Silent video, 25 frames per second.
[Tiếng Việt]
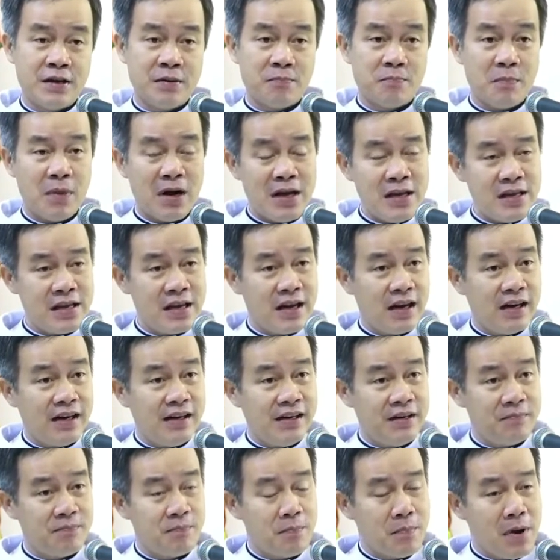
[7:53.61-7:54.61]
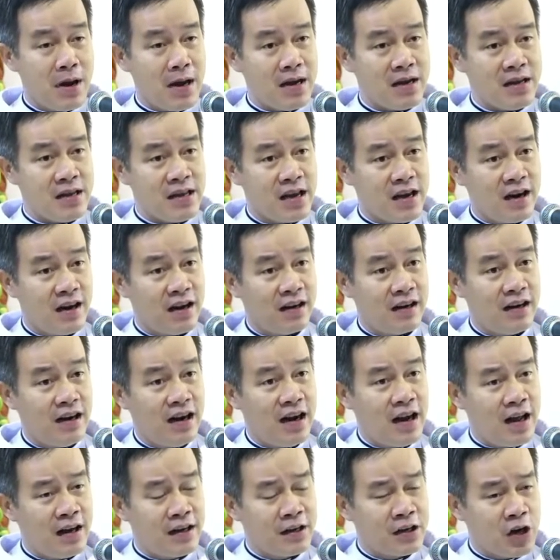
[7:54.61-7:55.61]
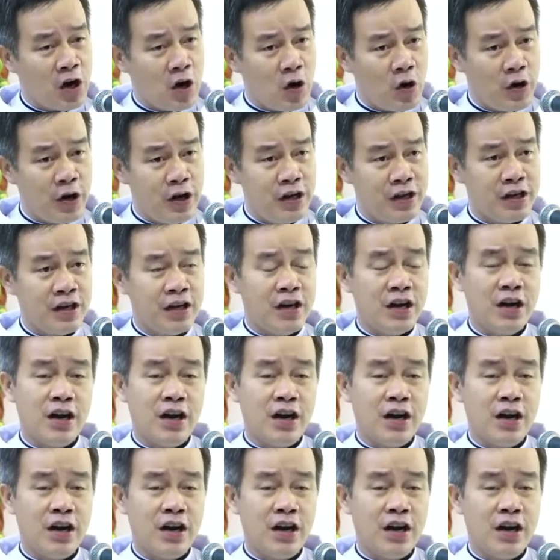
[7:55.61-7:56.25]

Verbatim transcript: bấy giờ bấy giờ lên ngôi